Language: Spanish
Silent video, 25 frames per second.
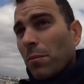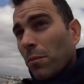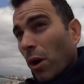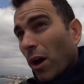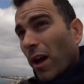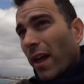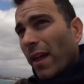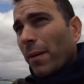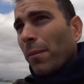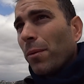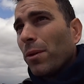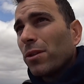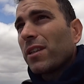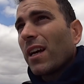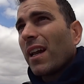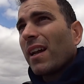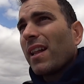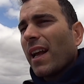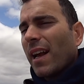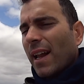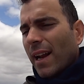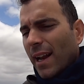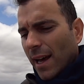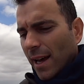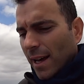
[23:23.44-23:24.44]
Voy a desmontar
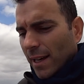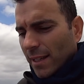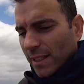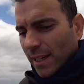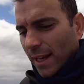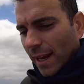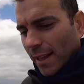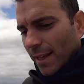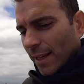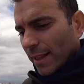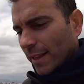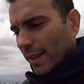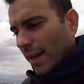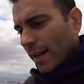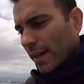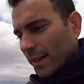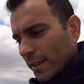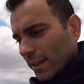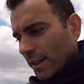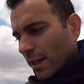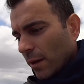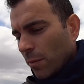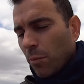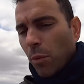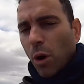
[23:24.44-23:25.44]
ya las
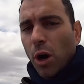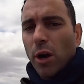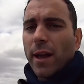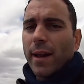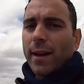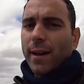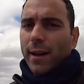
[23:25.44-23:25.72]
cañitas, voy a